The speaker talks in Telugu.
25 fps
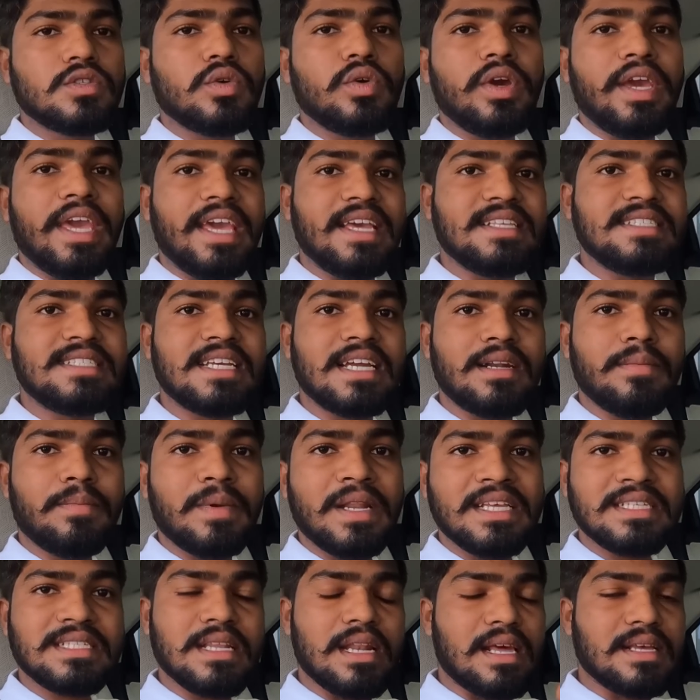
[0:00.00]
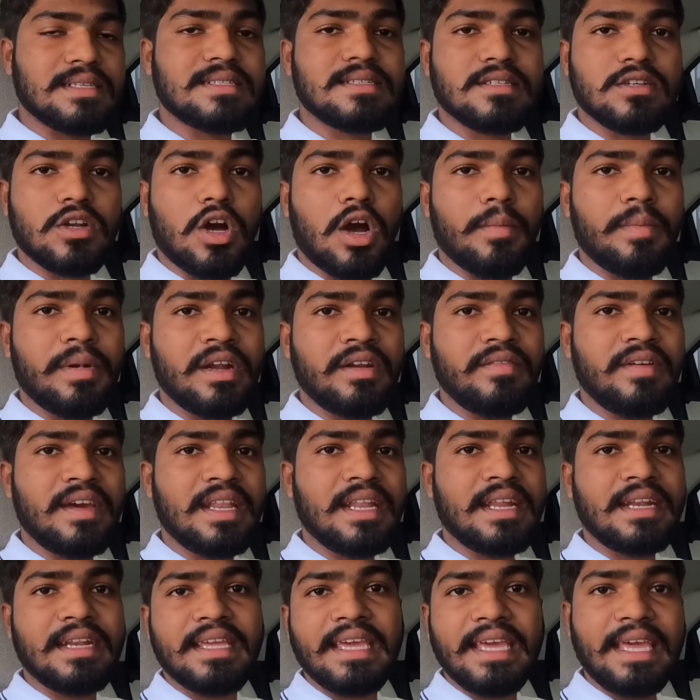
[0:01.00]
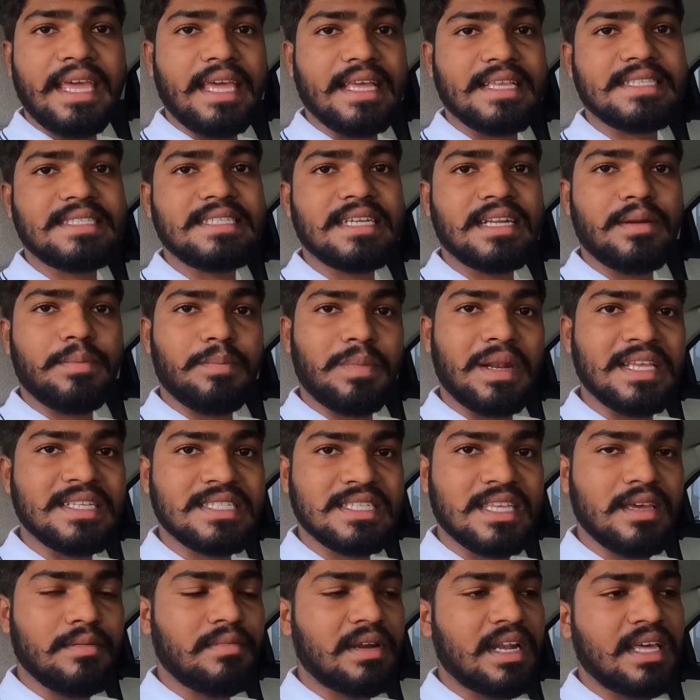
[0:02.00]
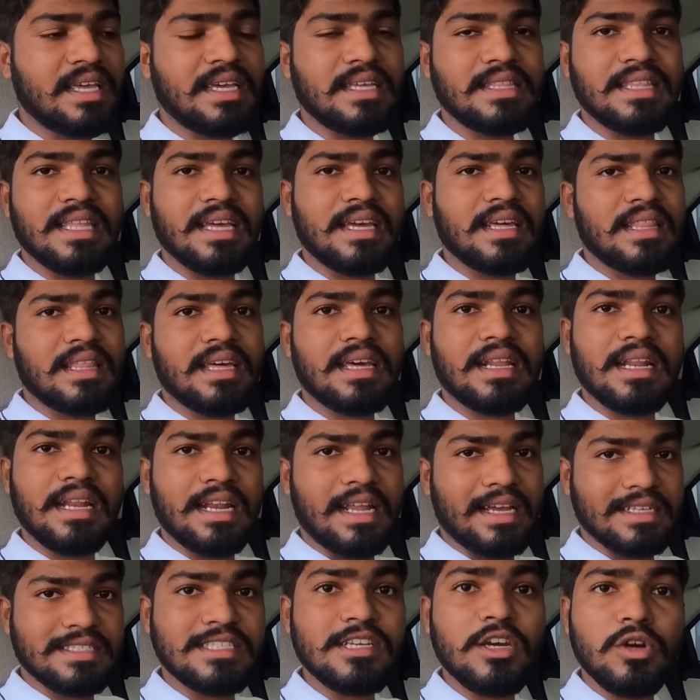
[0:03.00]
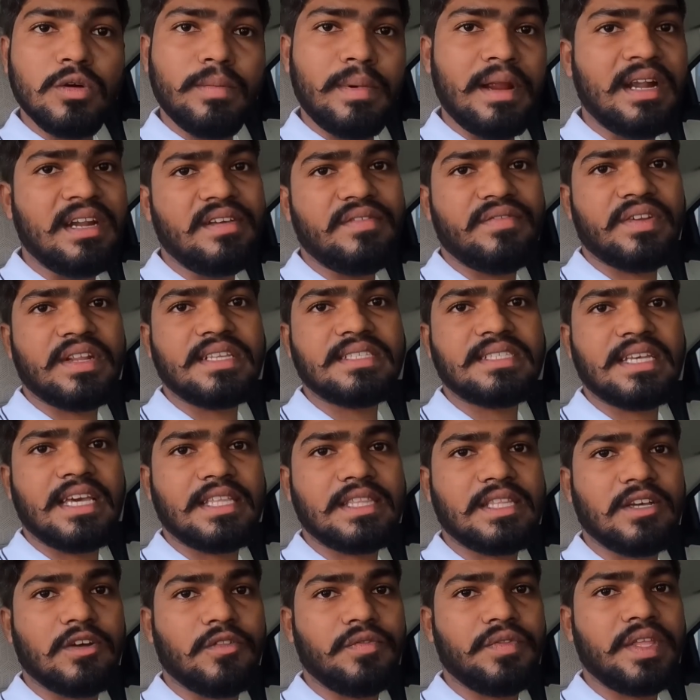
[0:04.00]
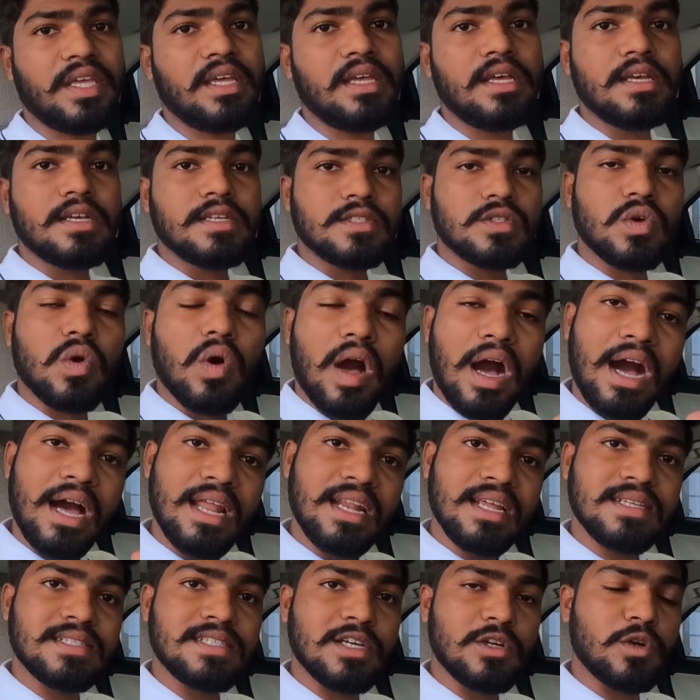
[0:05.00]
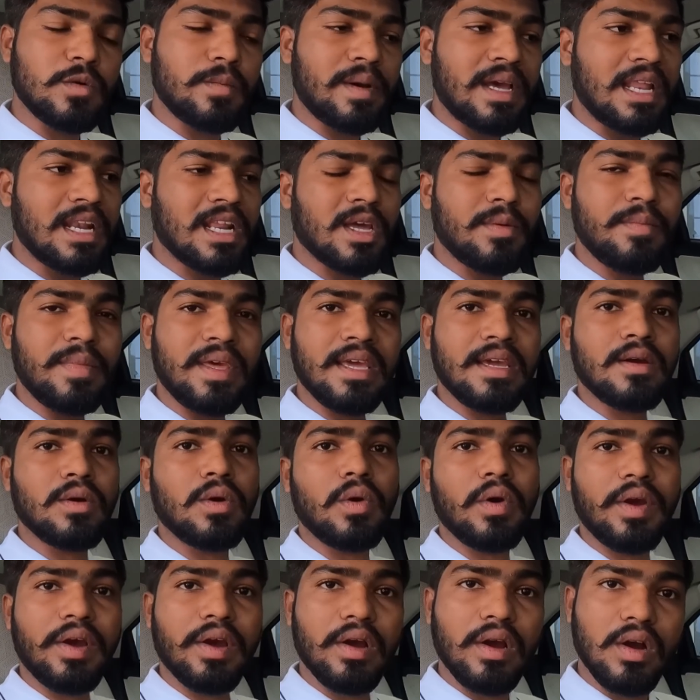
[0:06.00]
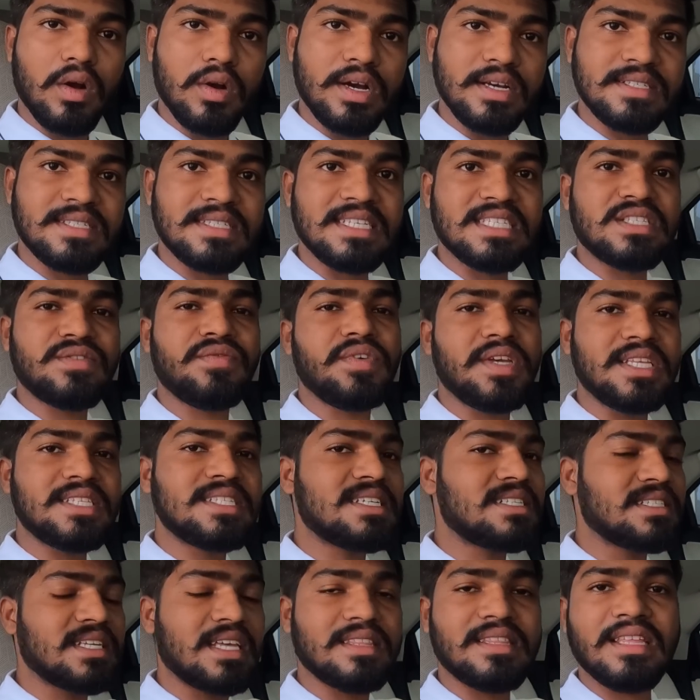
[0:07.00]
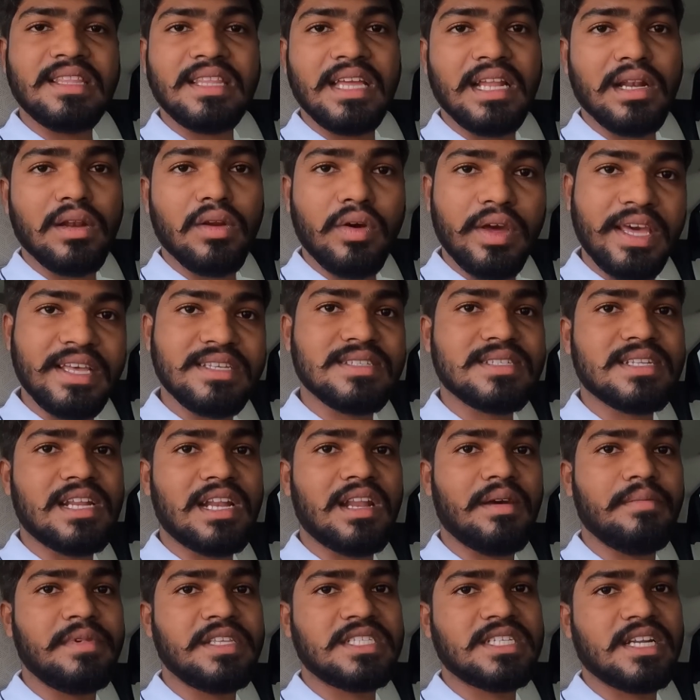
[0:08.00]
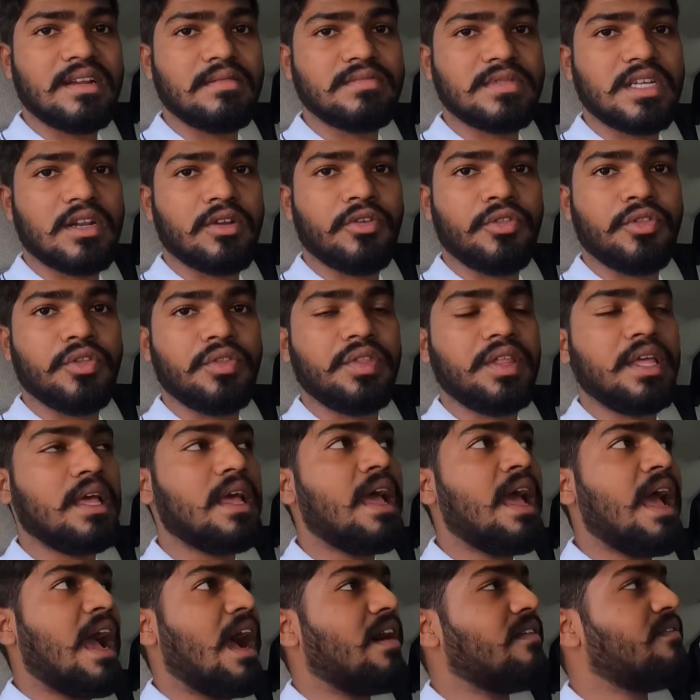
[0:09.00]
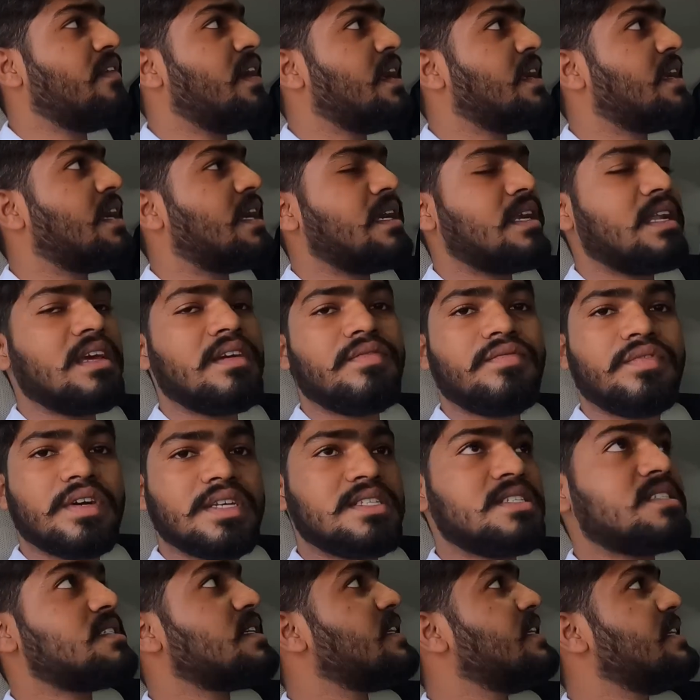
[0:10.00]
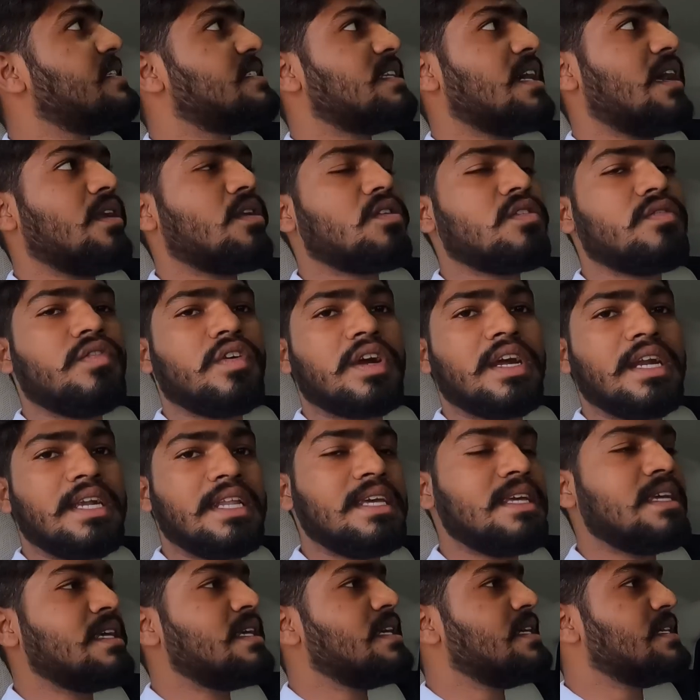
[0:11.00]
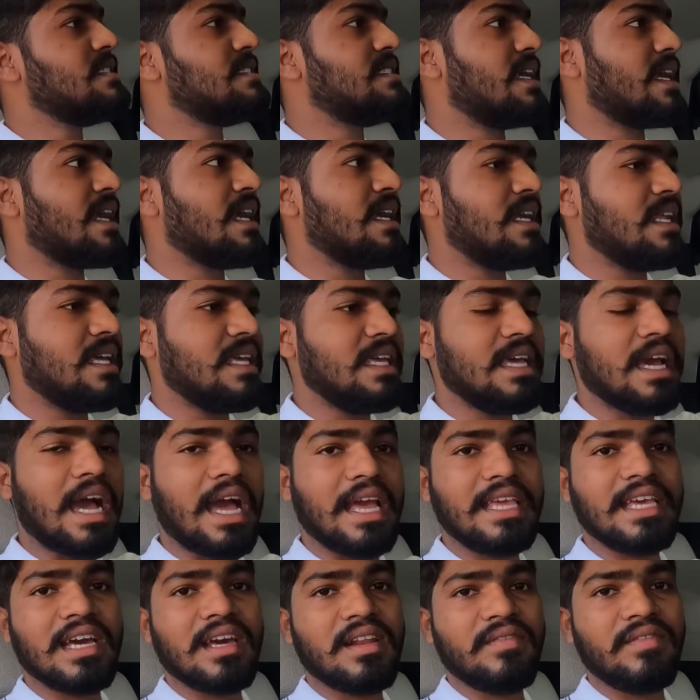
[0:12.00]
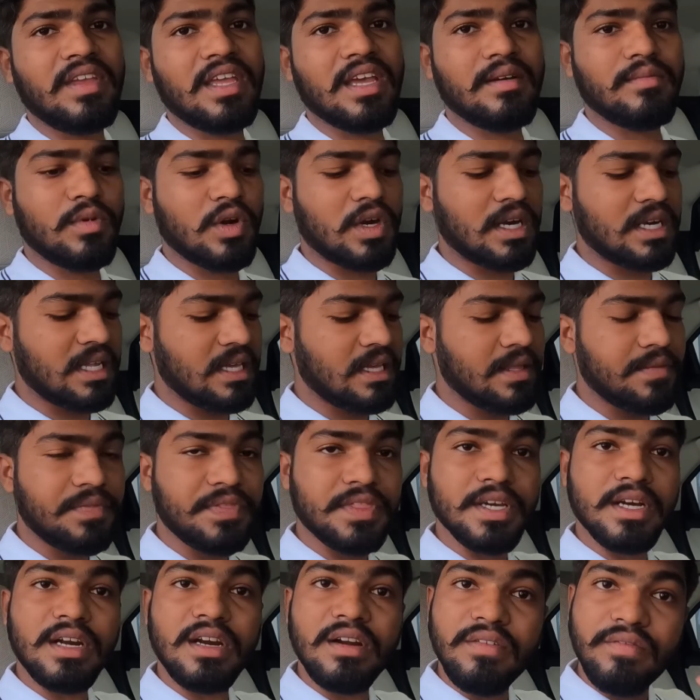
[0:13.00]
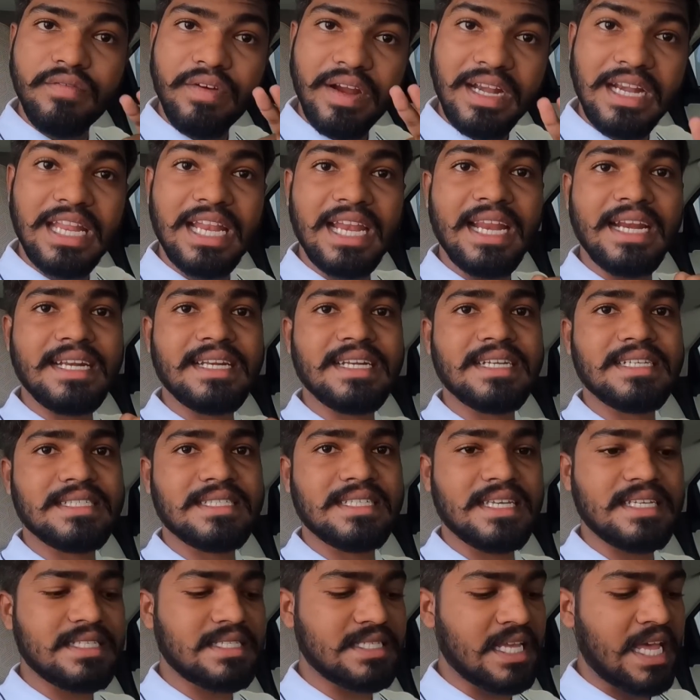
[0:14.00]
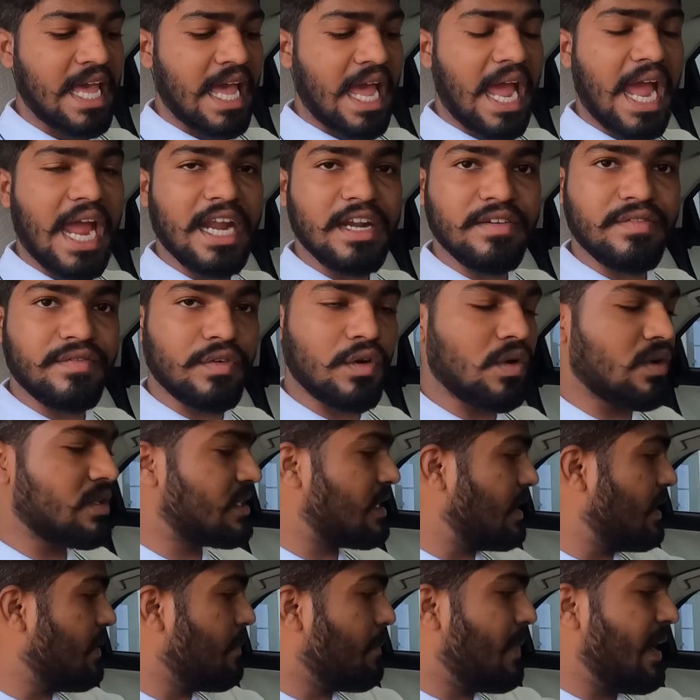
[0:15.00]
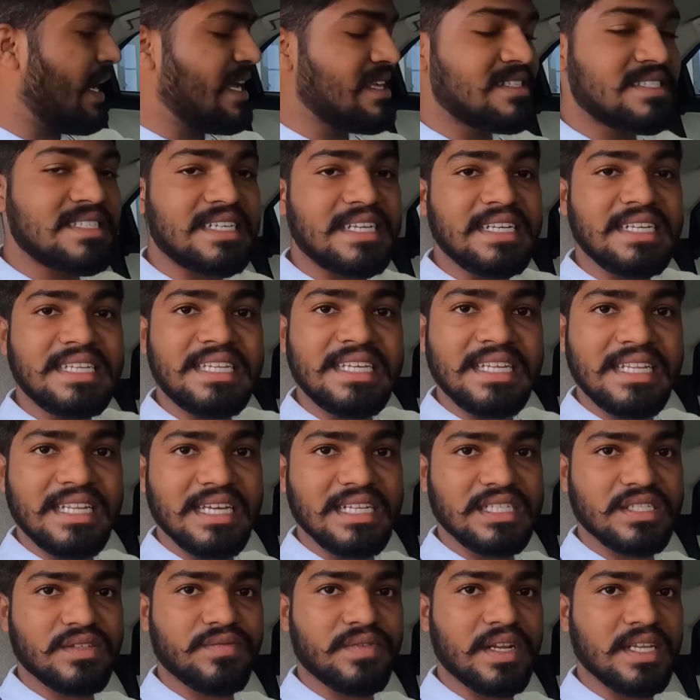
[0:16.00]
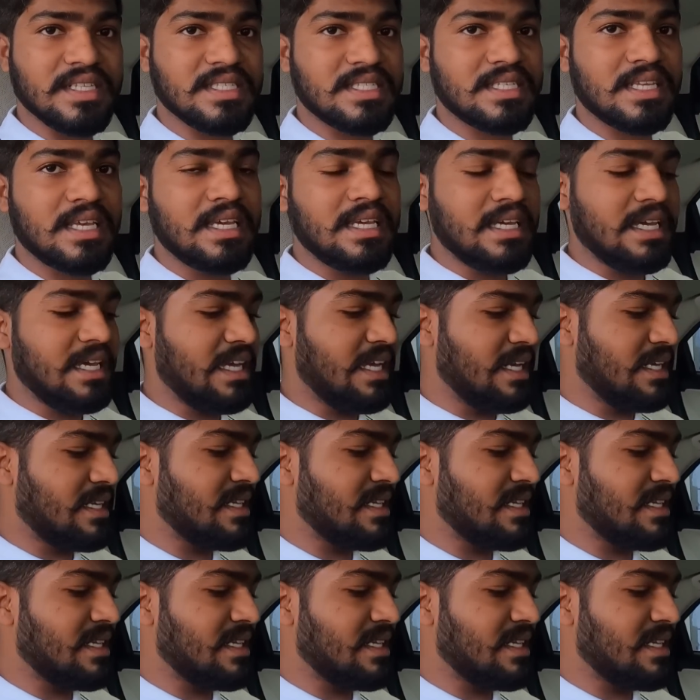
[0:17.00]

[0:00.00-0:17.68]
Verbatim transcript: సో ఎగ్జెట్ ప్లస్ లక్స్ టాప్ ఎండ్ వేరియంట్కి ఎగ్జెట్ ప్లస్కి మనకి దగ్గర దగ్గర లక్ష రూపాయలు డిఫరెన్స్ అయితే ఉంది సో ఆ లక్ష రూపాయలకి మీకు ఒక సిక్స్ ఫీచర్స్ అయితే దీంట్లో ఎక్స్ట్రా లభించడం జరుగుతుంది అవేంటంటే ఫస్ట్ ఈ సన్ రూఫ్ ఒకటి సెకండ్ ఈ ఐఆర్విఎం ఒకటి థర్డ్ వెంటిలేటెడ్ సీట్స్ అండ్ ఫోర్త్ ఈ బెయిజ్ ఇంటీరియర్స్ ఫ్రెండ్స్ ఈ